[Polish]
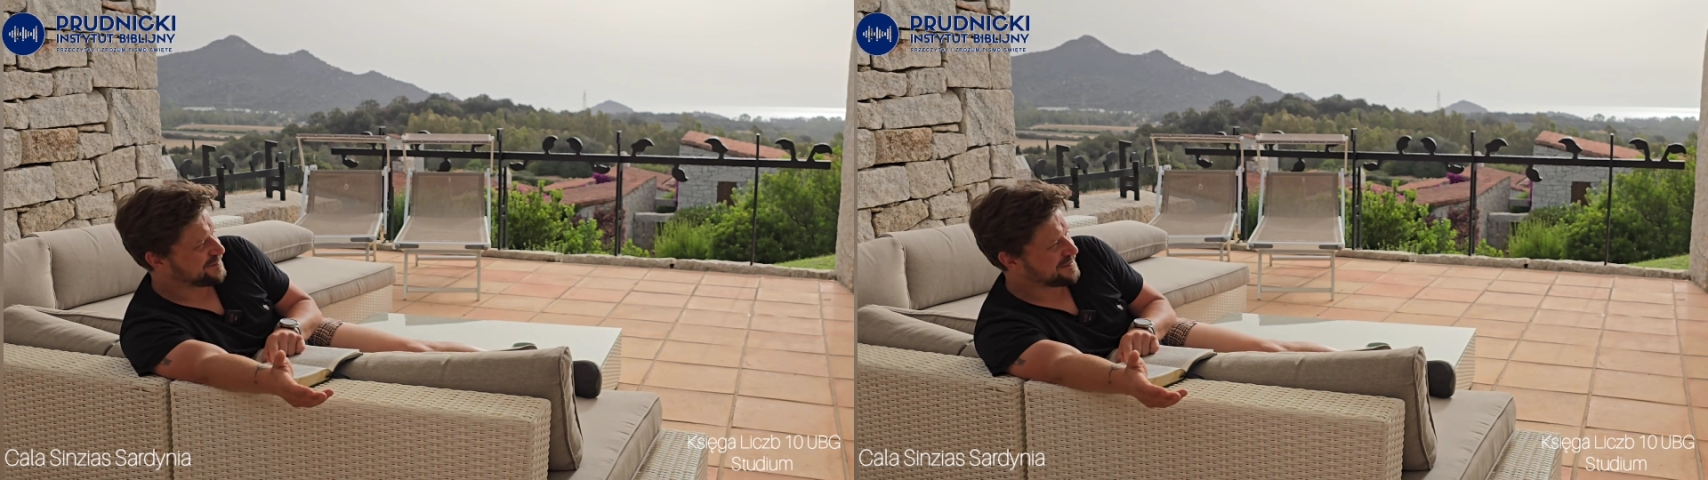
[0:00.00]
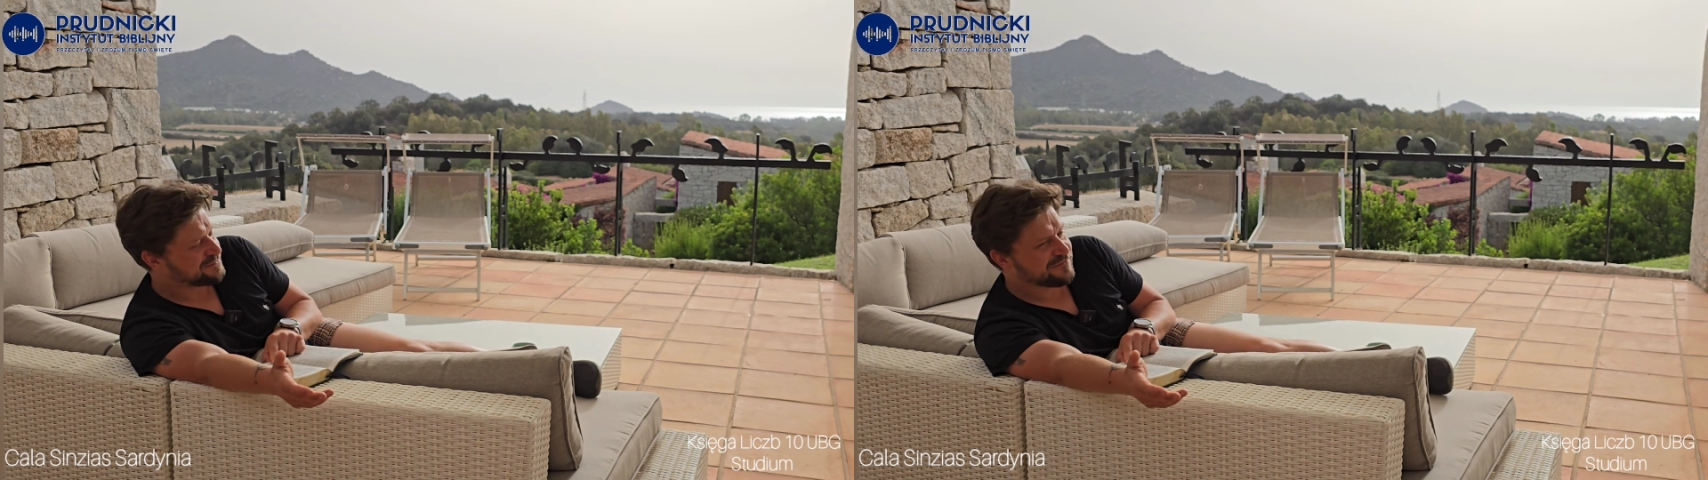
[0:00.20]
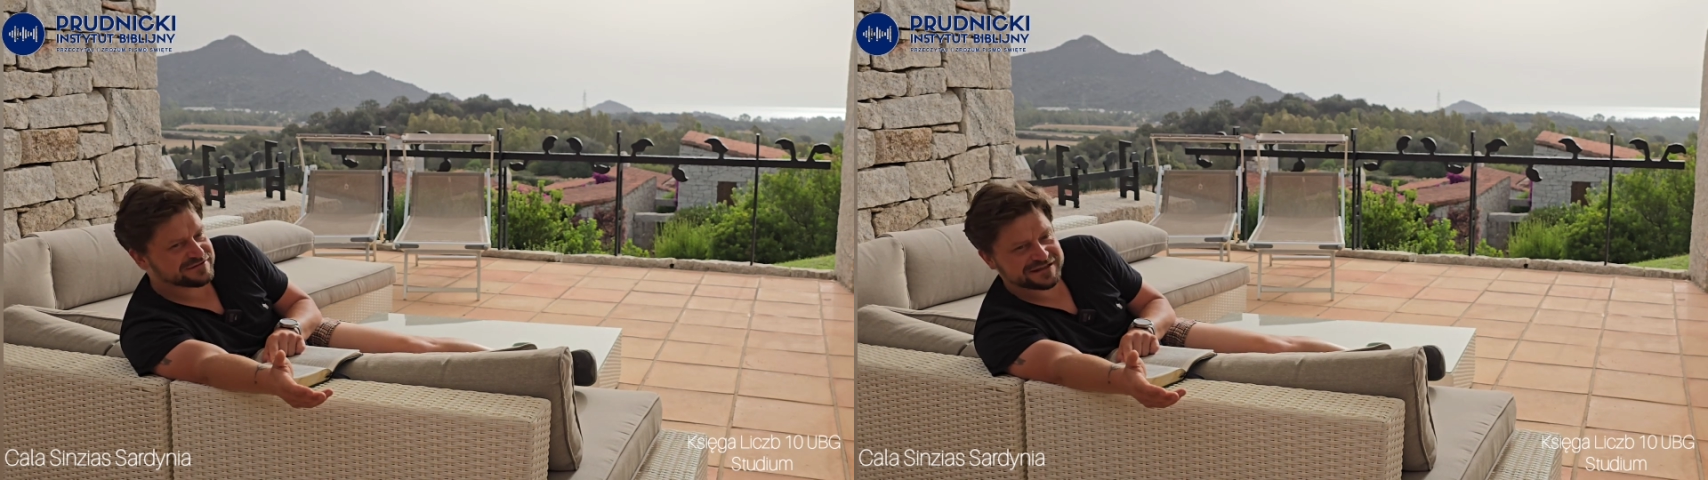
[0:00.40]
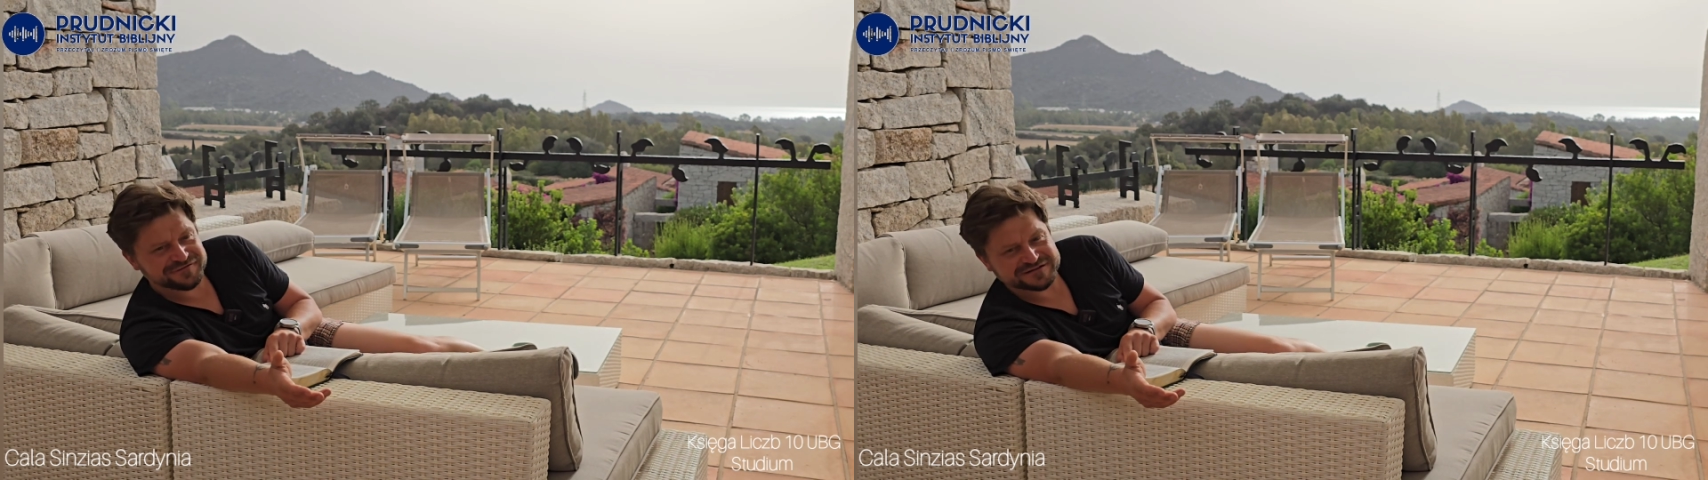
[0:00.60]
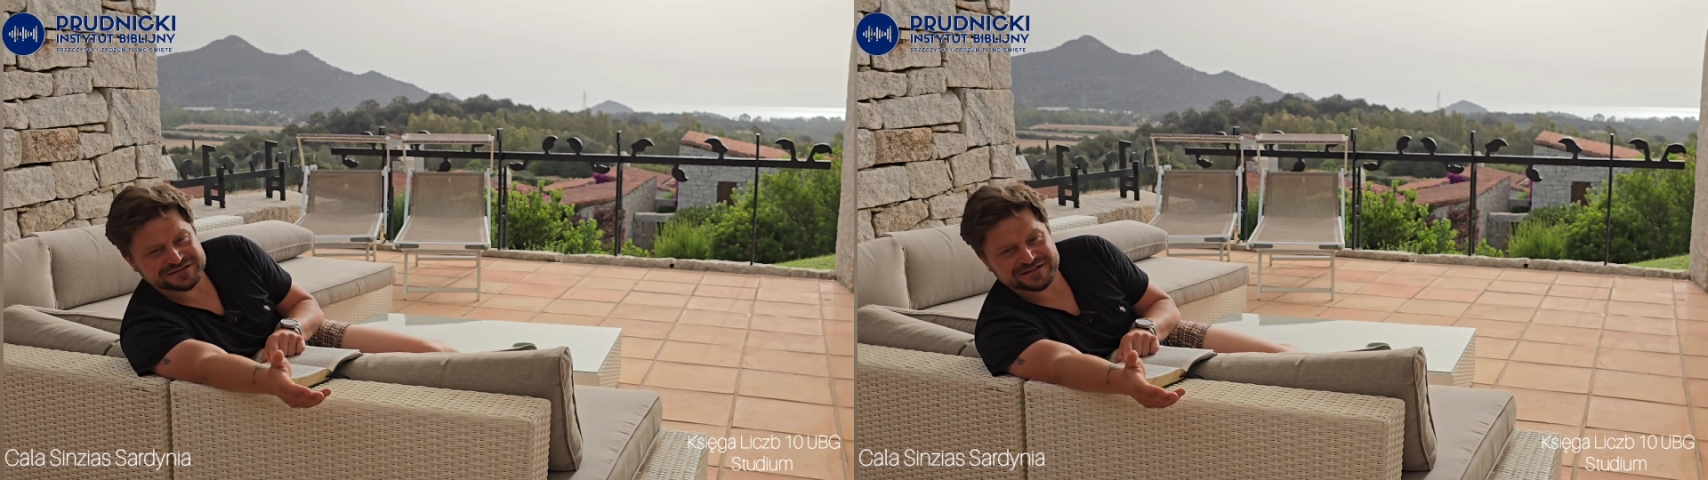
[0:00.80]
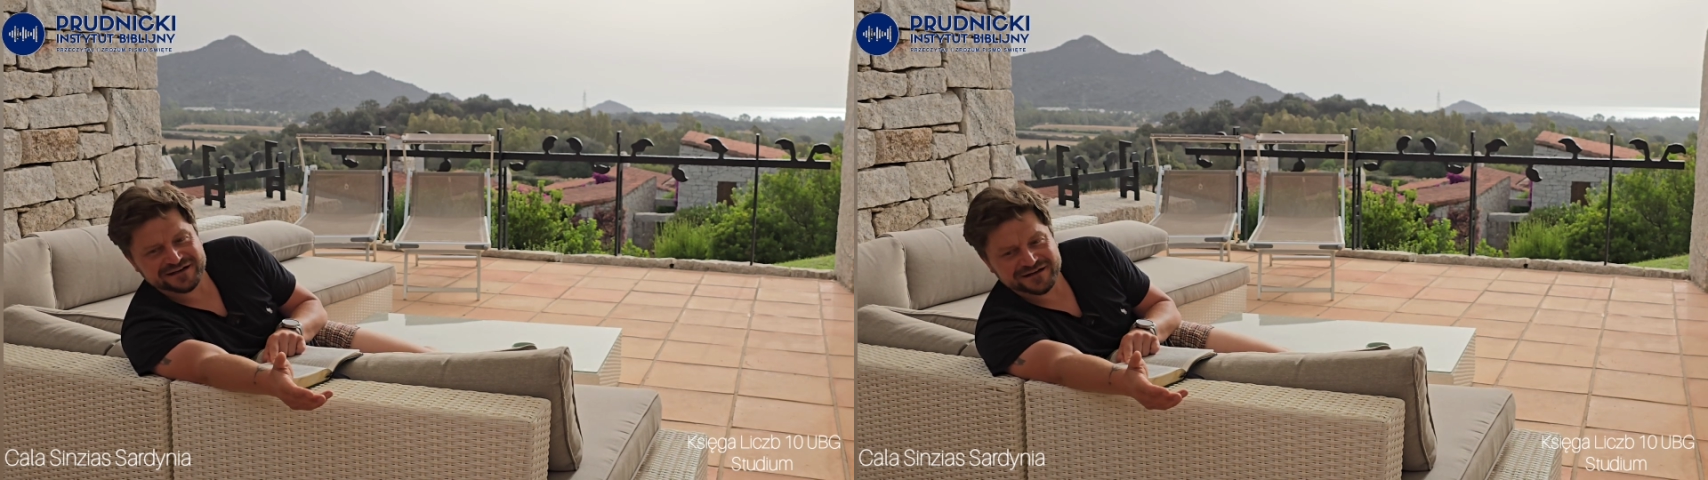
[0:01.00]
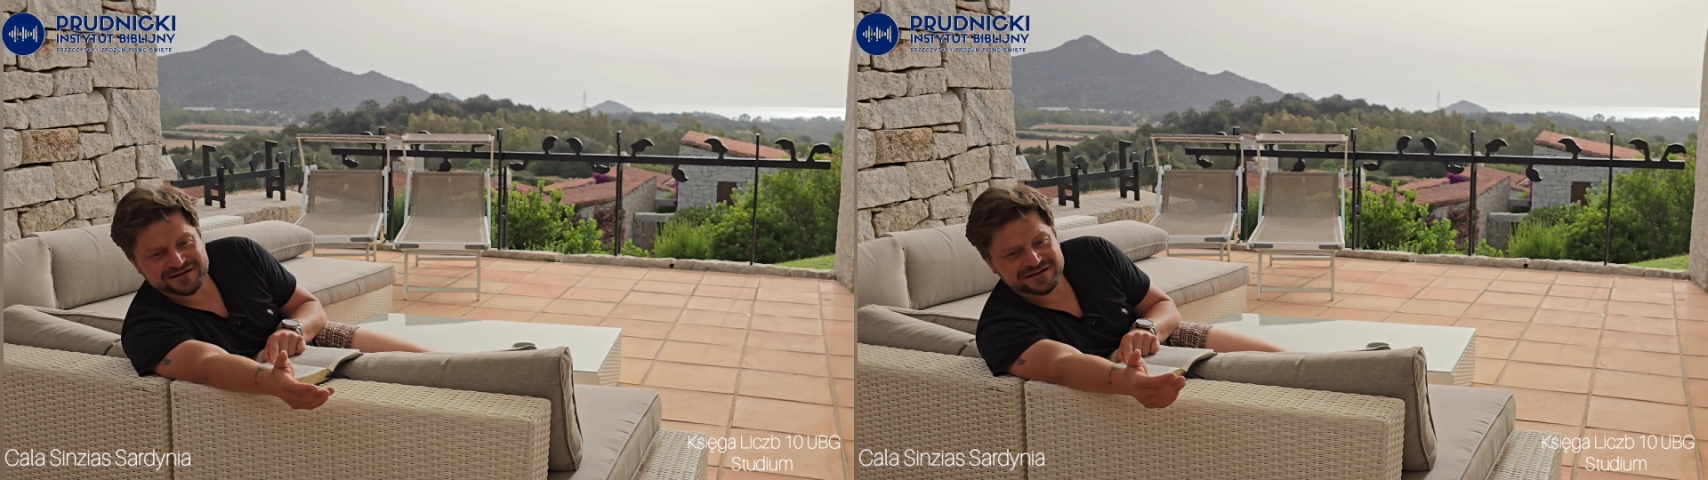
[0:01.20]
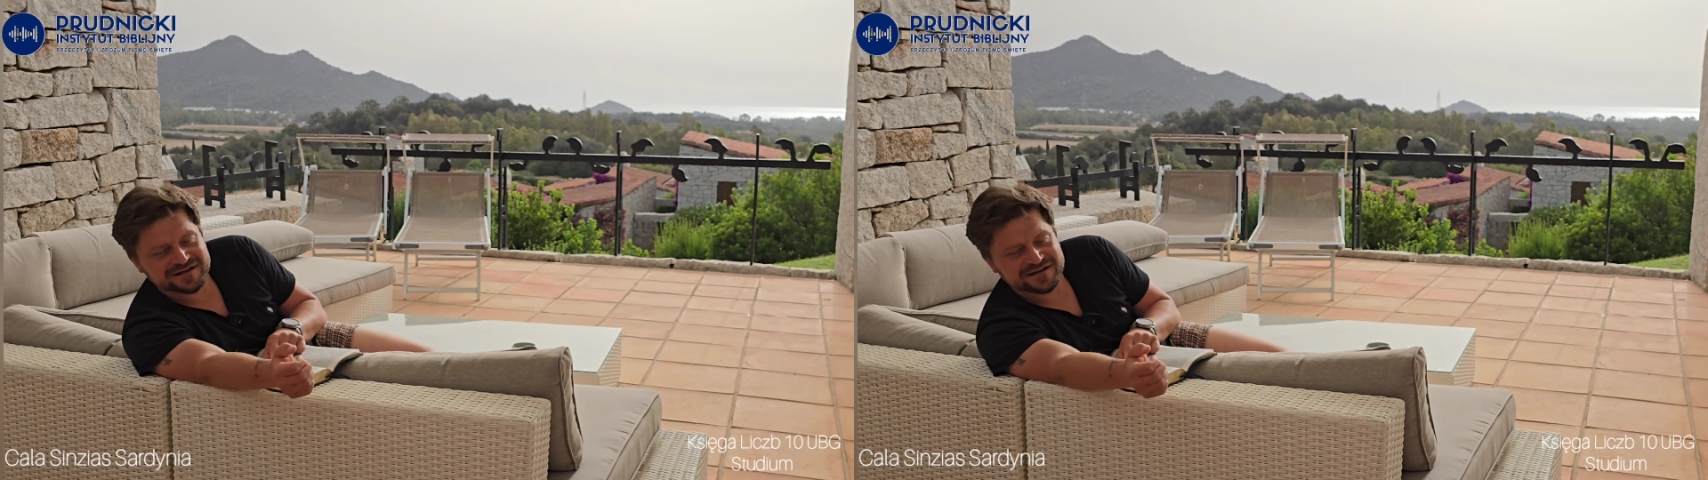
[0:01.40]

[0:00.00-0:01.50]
dobre słowo, zachwycić, ale